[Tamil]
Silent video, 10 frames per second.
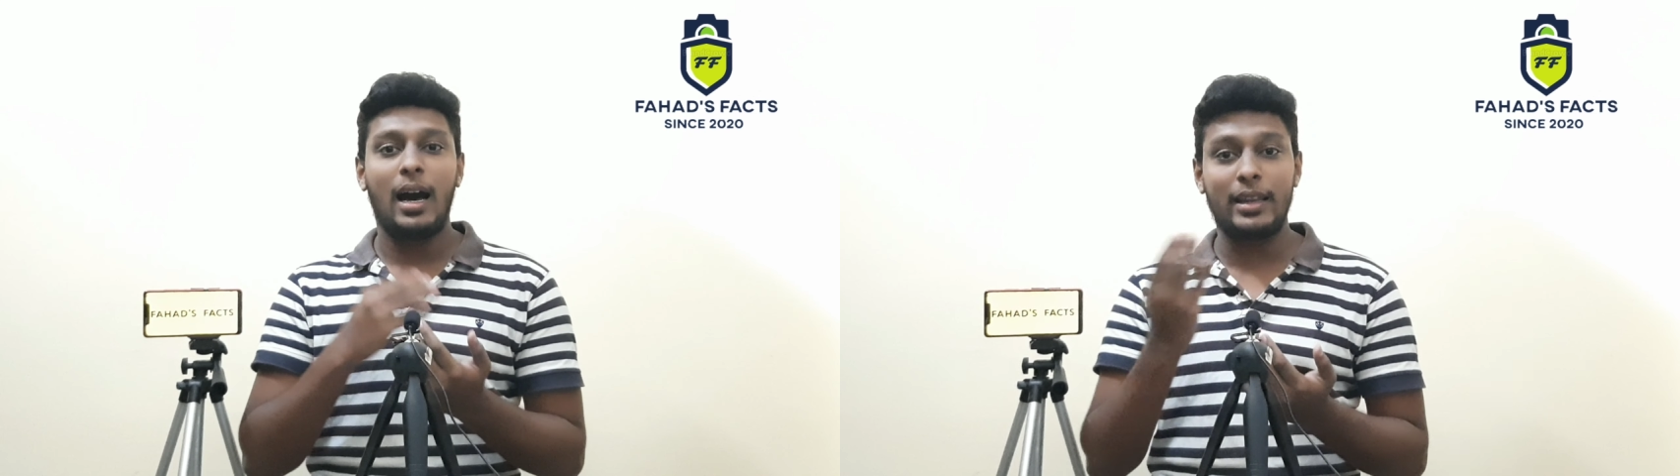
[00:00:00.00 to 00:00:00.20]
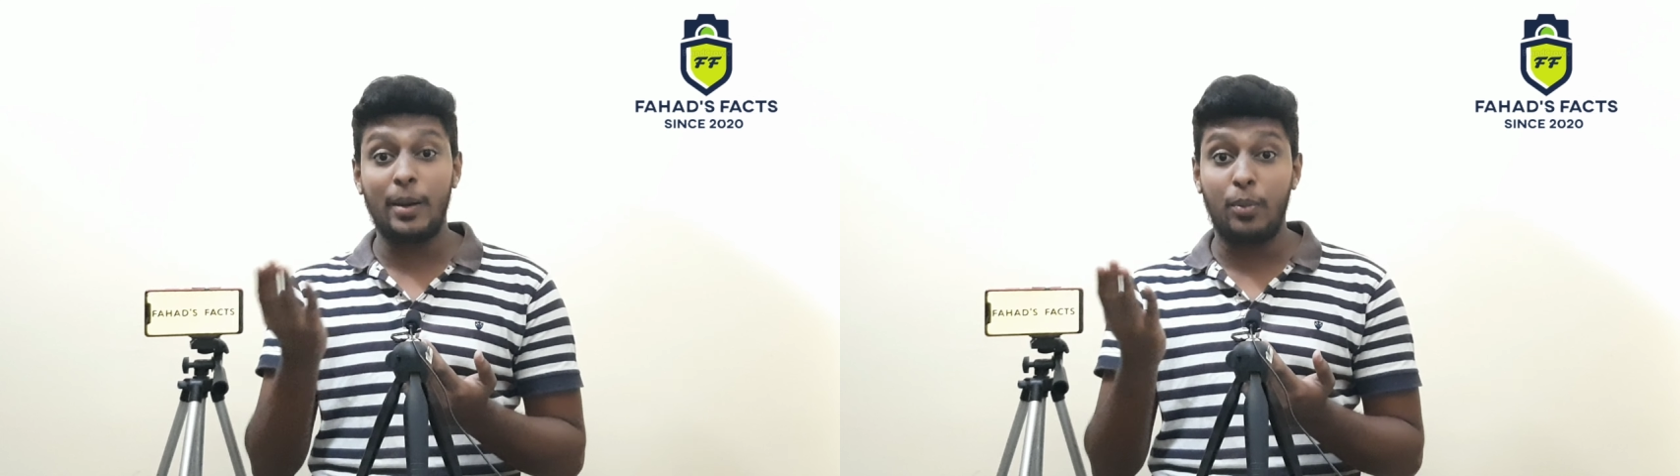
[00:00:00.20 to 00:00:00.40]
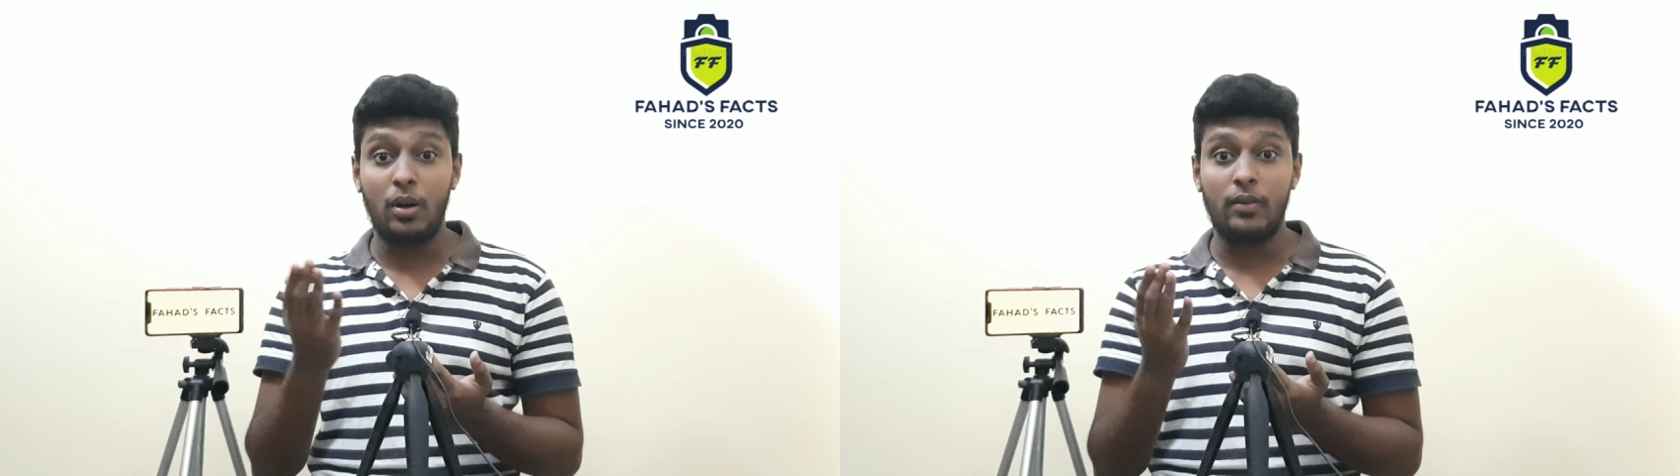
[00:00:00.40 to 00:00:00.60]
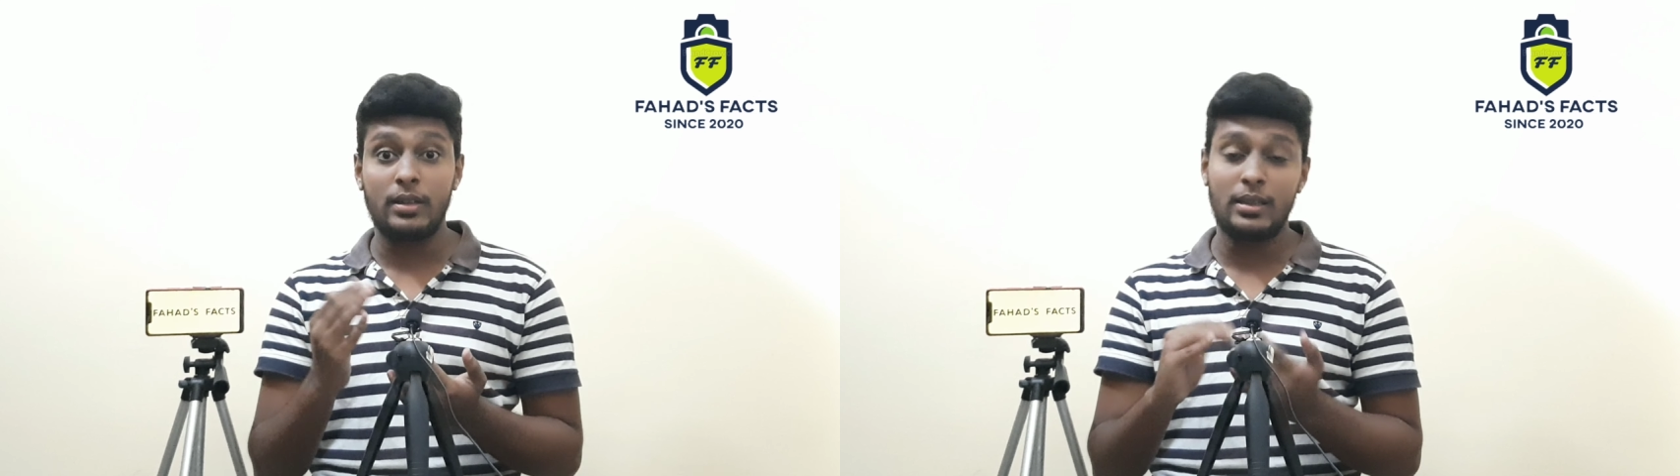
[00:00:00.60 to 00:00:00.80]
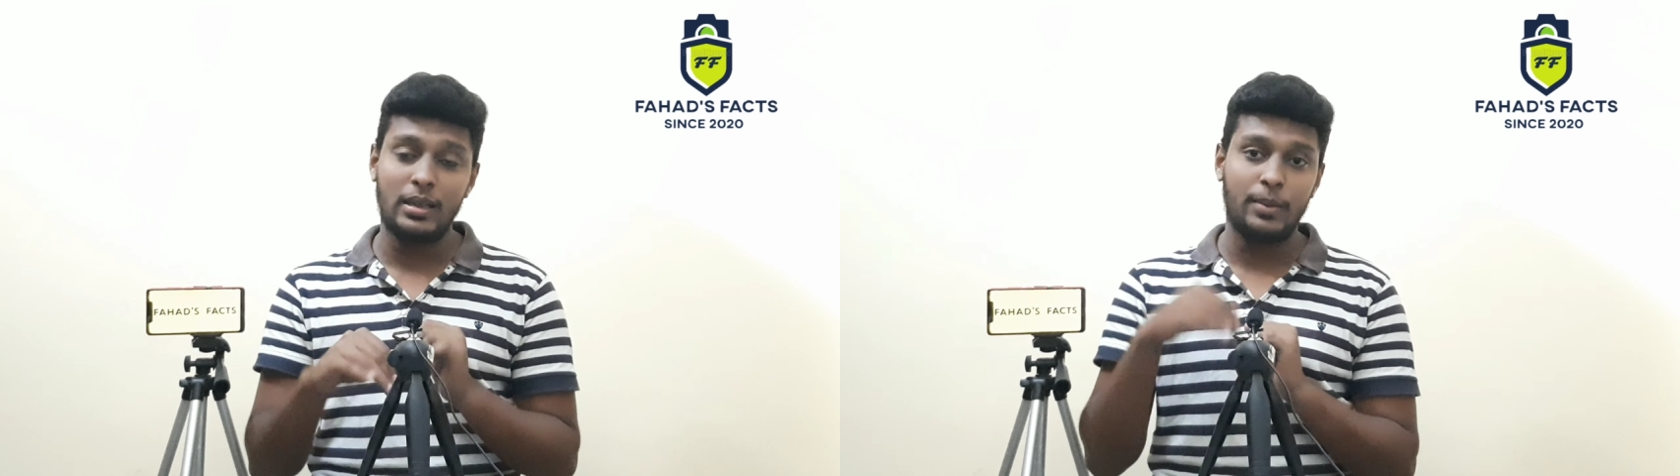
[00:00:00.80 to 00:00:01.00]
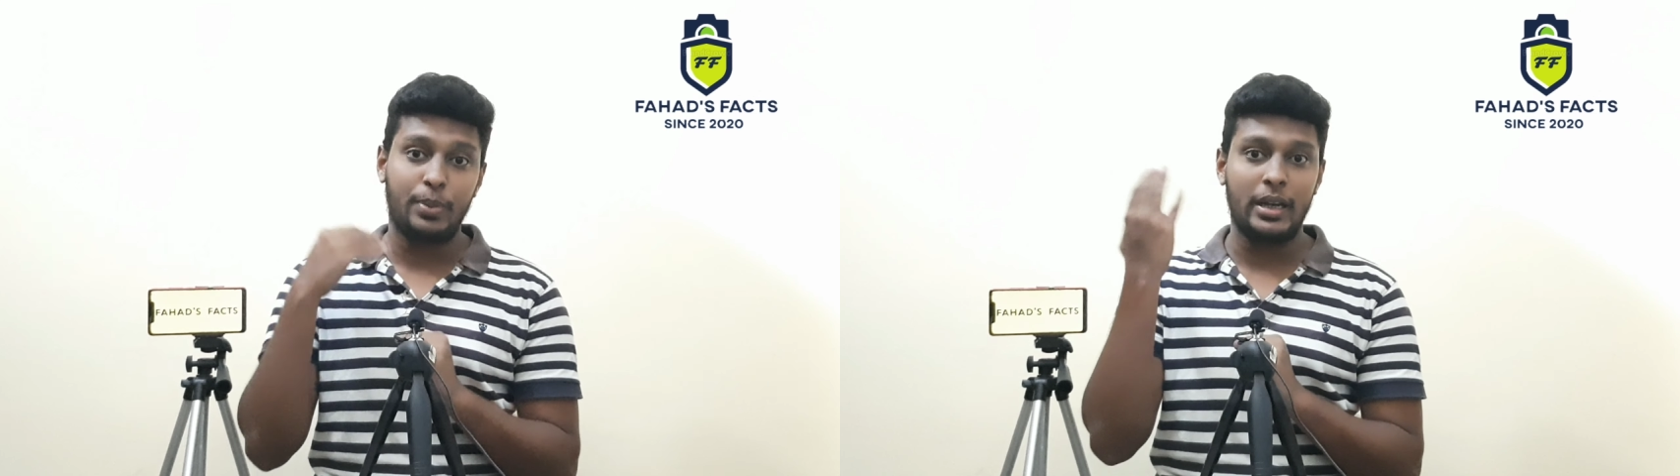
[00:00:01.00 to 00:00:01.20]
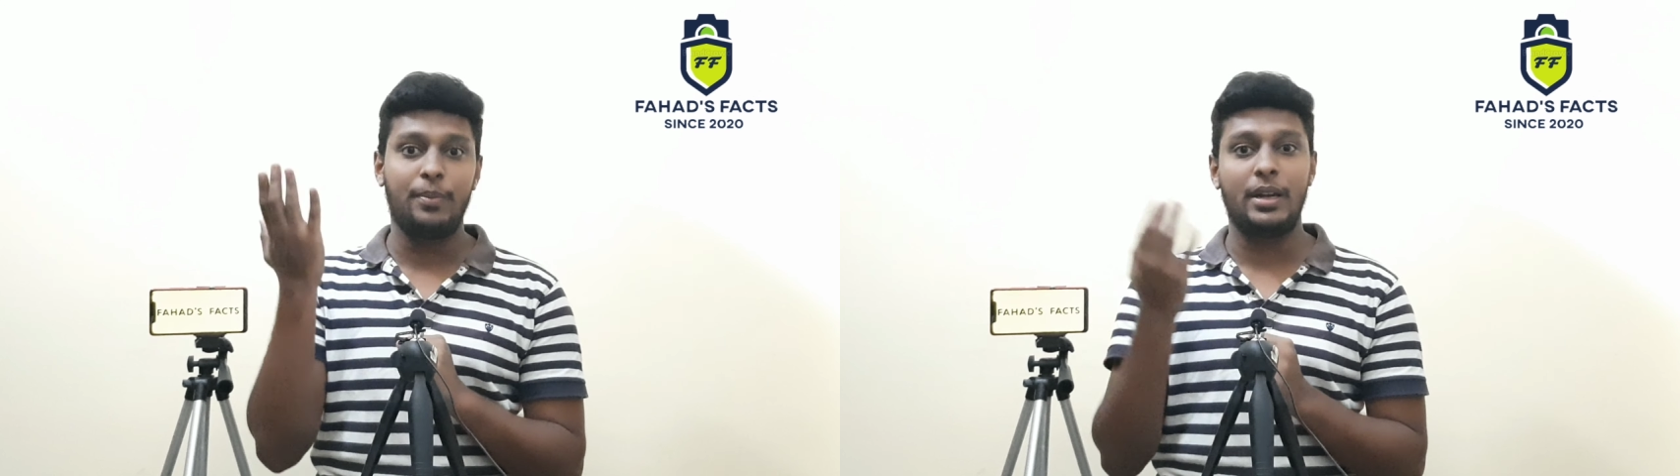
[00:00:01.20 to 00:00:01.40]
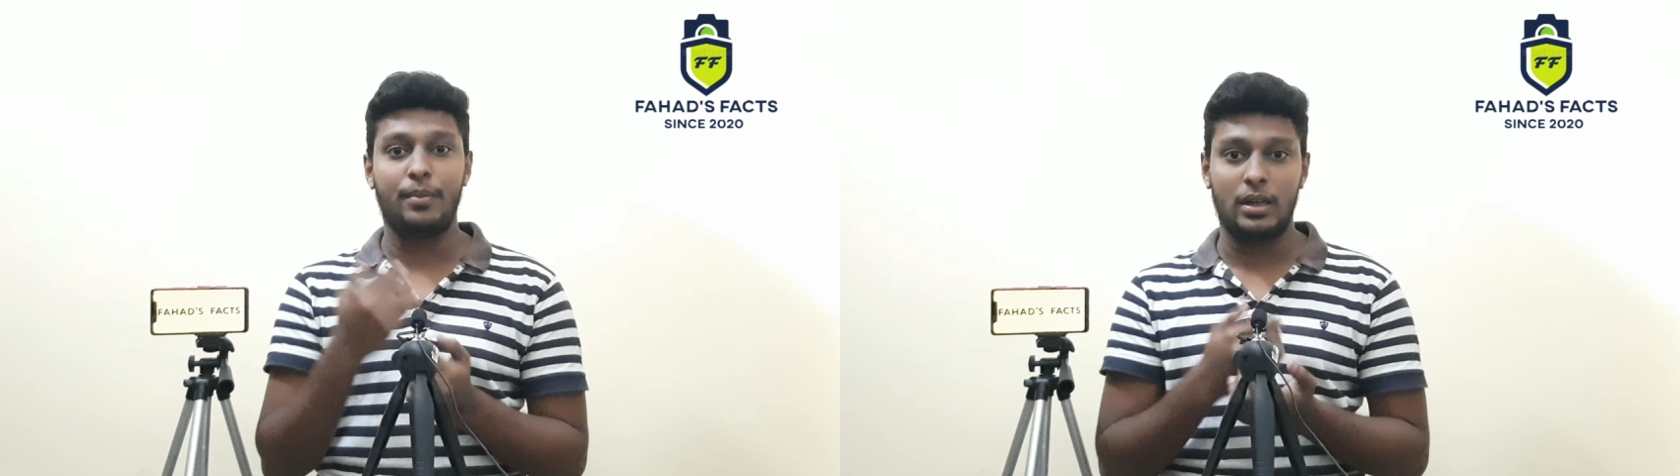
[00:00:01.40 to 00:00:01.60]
அதே போல் வந்து பெரிய பெரிய